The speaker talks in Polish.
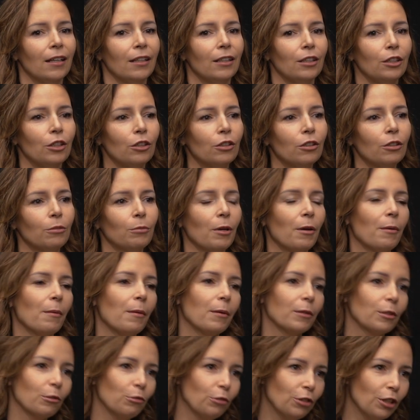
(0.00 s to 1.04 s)
No, moja
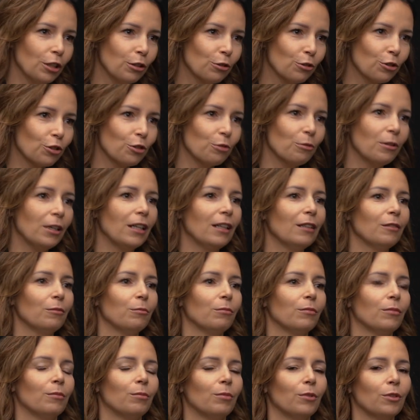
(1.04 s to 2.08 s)
mama tylko nie dożyła,
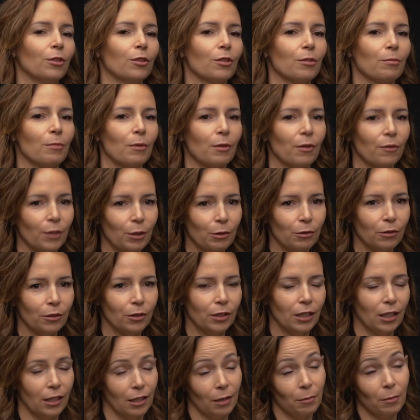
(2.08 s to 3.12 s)
bo zmarła w wieku,
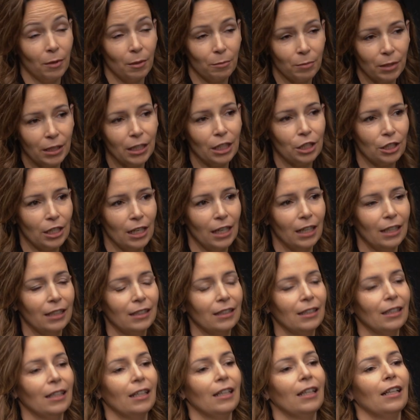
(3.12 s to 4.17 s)
jak ja miałam 15 lat,
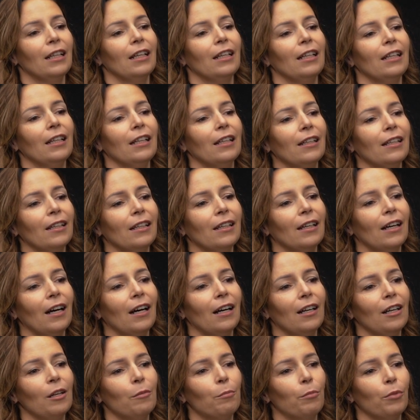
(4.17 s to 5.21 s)
E,
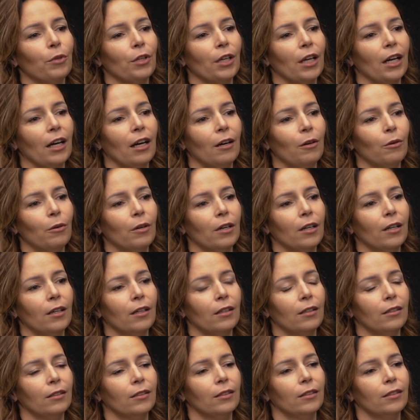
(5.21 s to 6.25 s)
ale
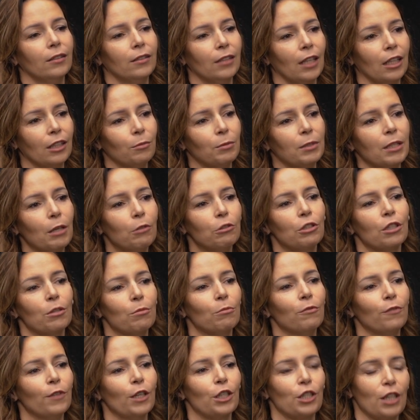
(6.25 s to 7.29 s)
pojechała, e, jak gdyby cały czas
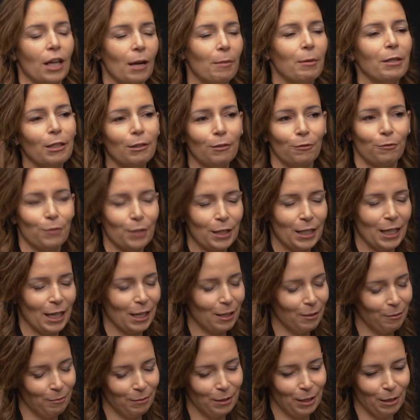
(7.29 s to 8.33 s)
mówiła, że ja będę tą
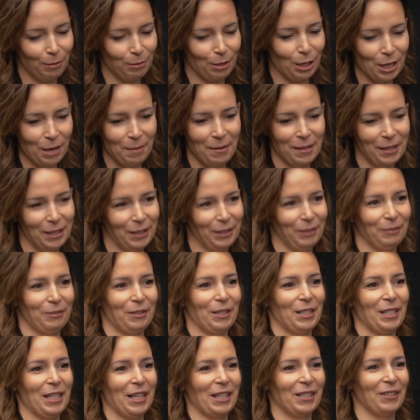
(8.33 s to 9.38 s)
fryzjerką. Powiedziałam, że nie będę tą
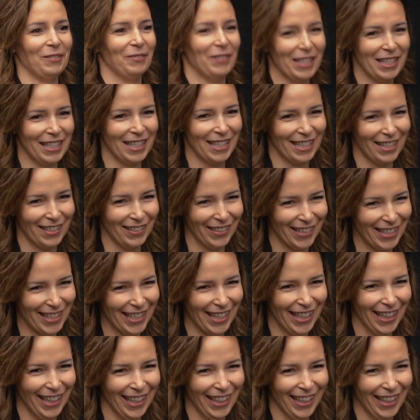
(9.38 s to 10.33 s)
fryzjerką bez dyskusji.